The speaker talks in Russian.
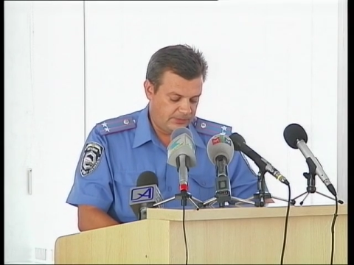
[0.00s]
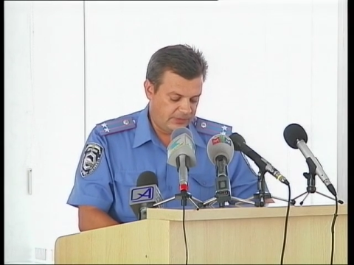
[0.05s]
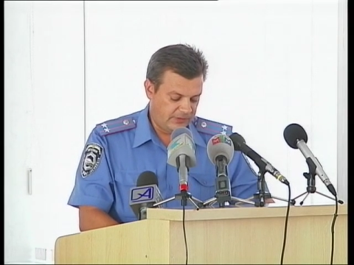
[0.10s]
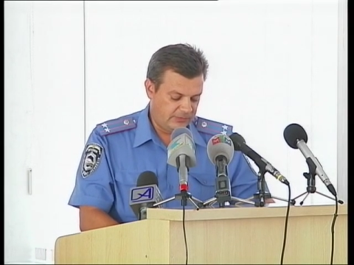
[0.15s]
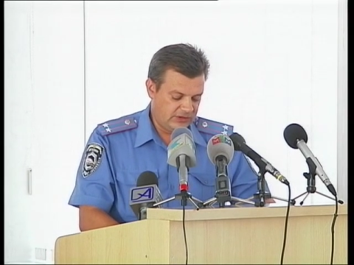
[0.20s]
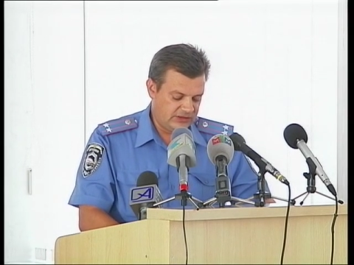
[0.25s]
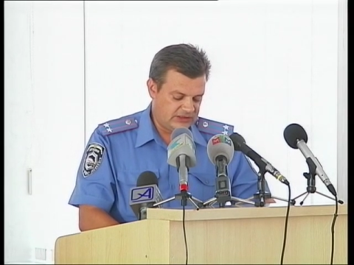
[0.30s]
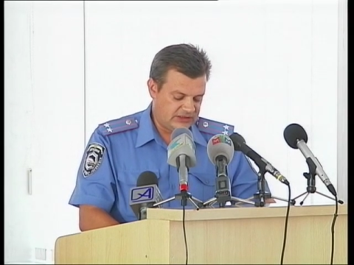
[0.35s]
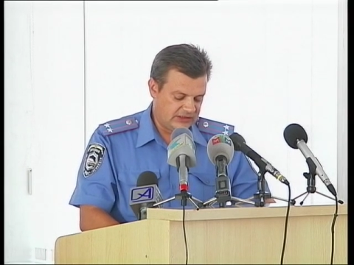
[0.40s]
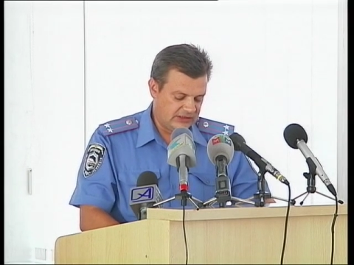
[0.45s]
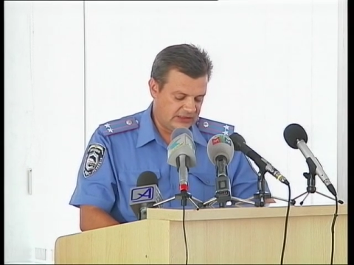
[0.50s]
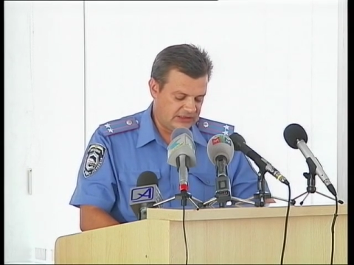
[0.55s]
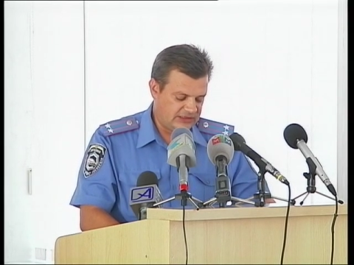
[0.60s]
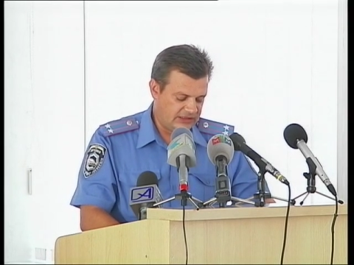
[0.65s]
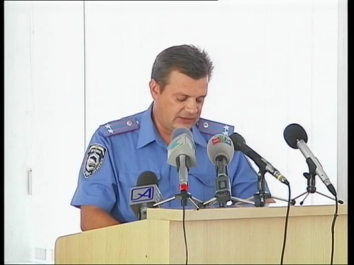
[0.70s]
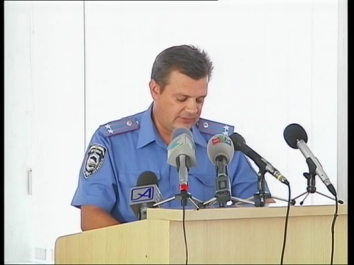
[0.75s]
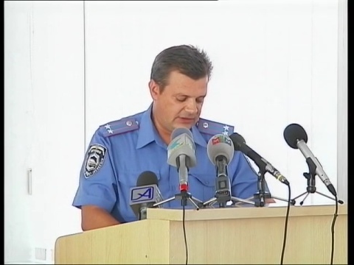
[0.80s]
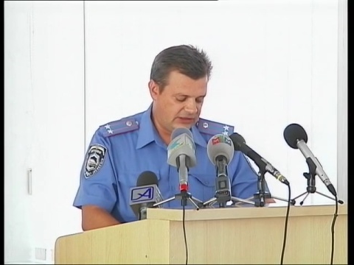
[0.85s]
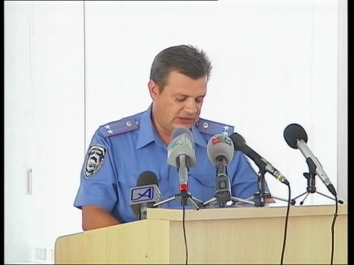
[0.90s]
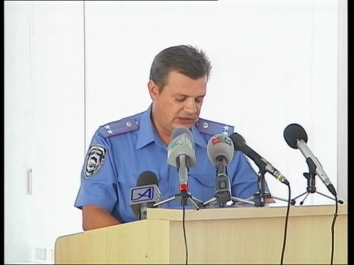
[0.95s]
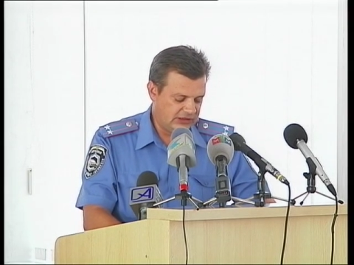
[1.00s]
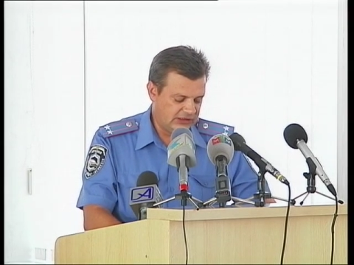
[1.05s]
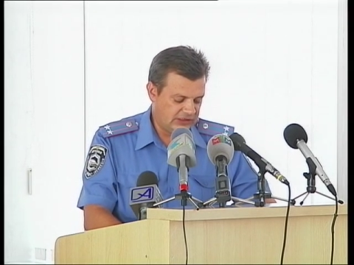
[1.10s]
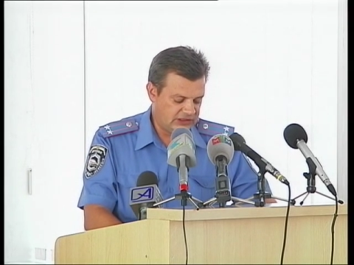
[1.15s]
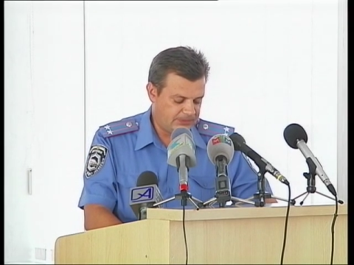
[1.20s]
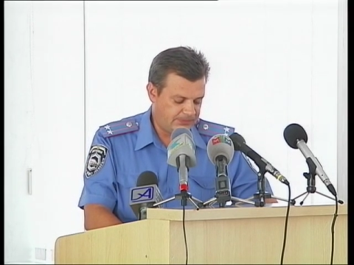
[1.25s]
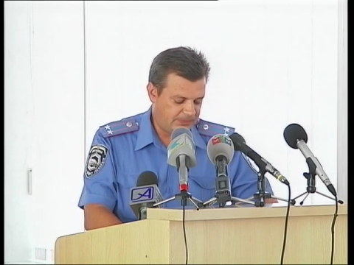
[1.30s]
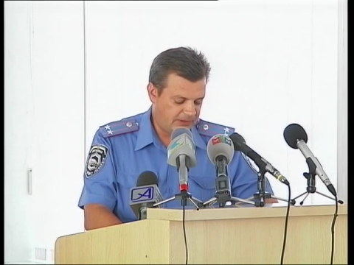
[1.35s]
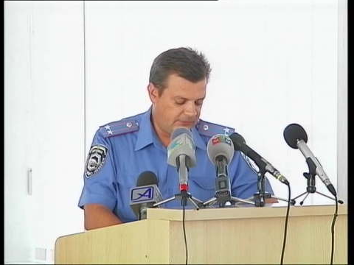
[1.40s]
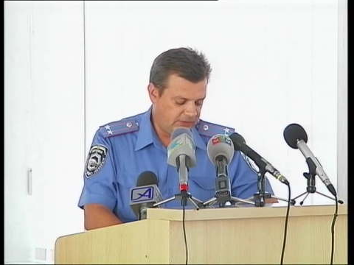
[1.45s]
повысилась
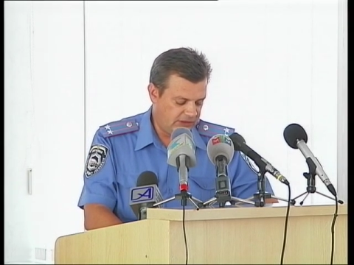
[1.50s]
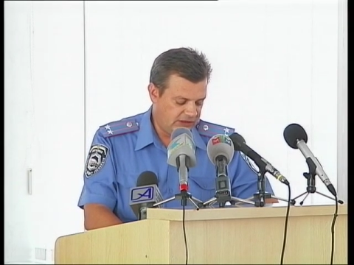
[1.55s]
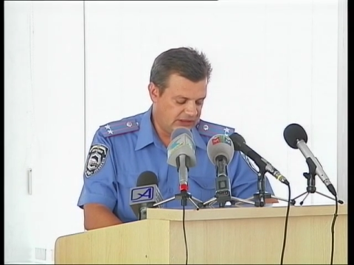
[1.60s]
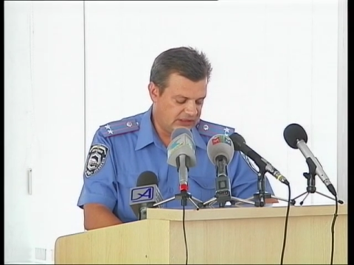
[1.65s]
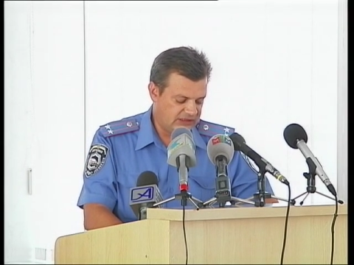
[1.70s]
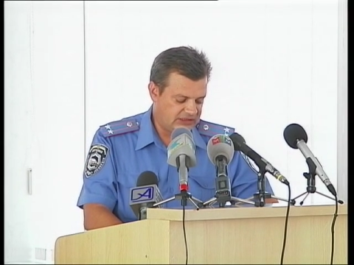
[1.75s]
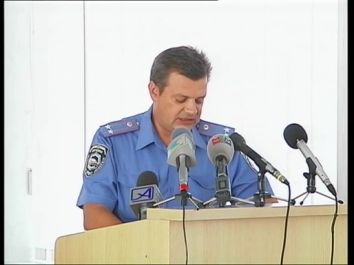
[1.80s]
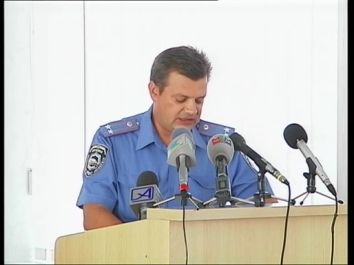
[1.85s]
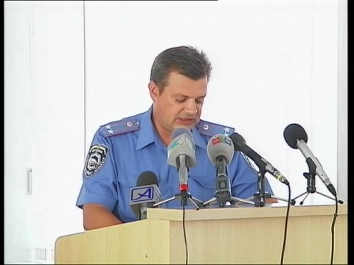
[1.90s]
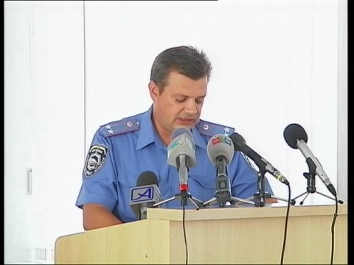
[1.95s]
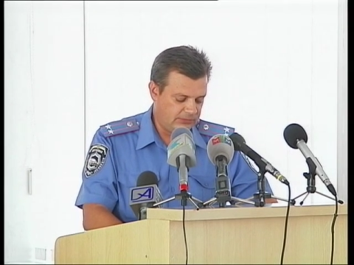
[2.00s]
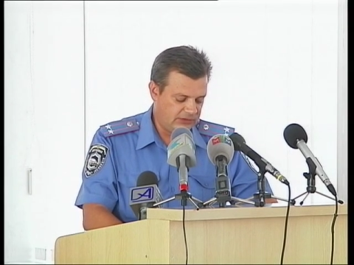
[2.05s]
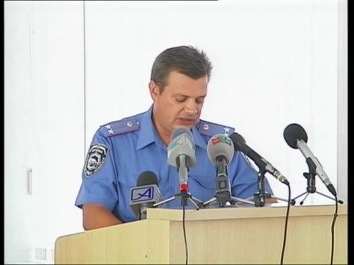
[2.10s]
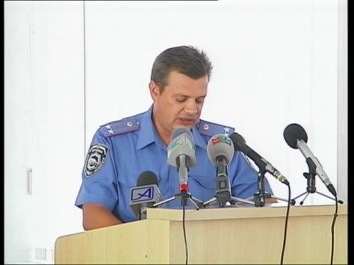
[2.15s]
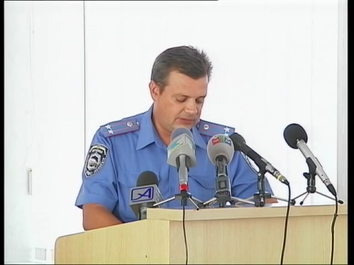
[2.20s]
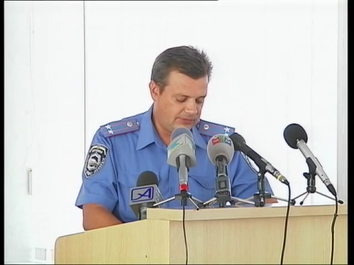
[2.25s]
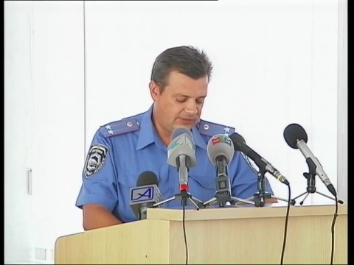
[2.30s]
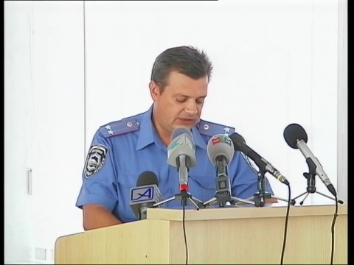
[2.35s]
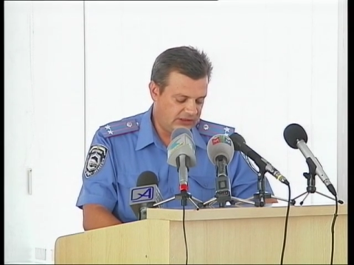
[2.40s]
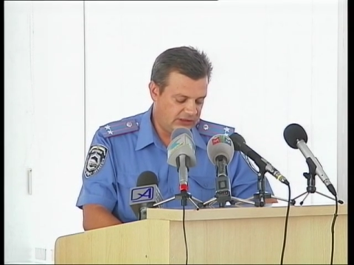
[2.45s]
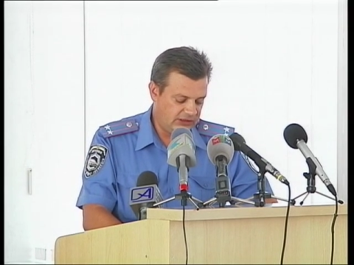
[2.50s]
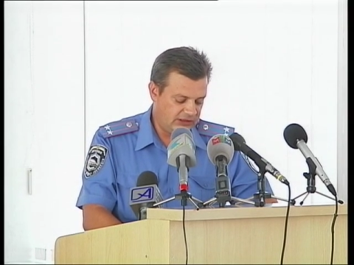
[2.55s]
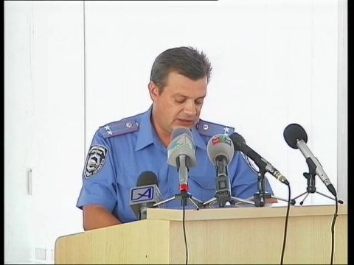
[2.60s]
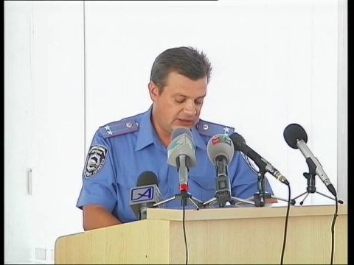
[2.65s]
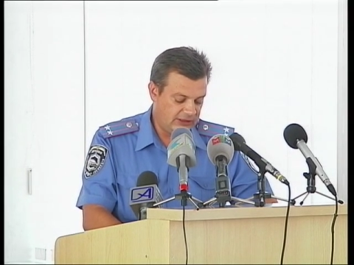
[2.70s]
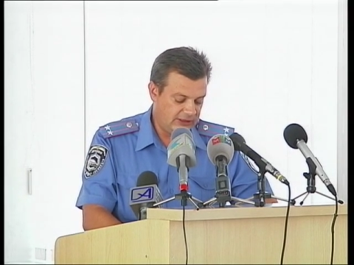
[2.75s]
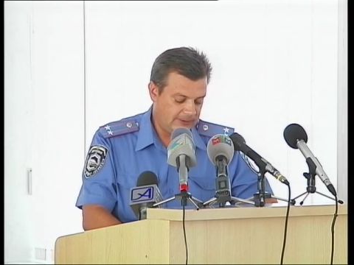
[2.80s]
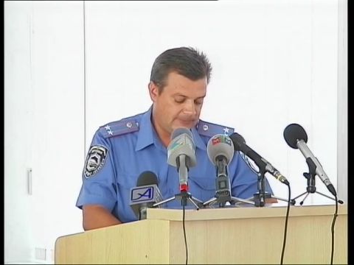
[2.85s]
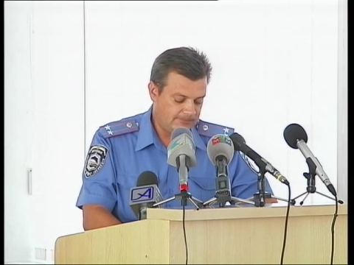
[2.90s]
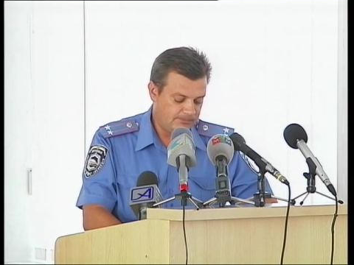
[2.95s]
аварийность по вине самих
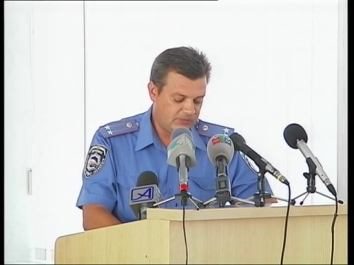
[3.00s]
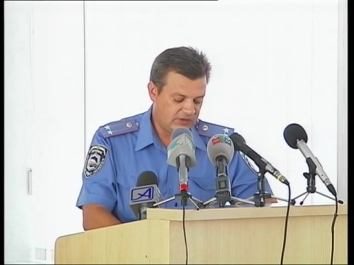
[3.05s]
водителей.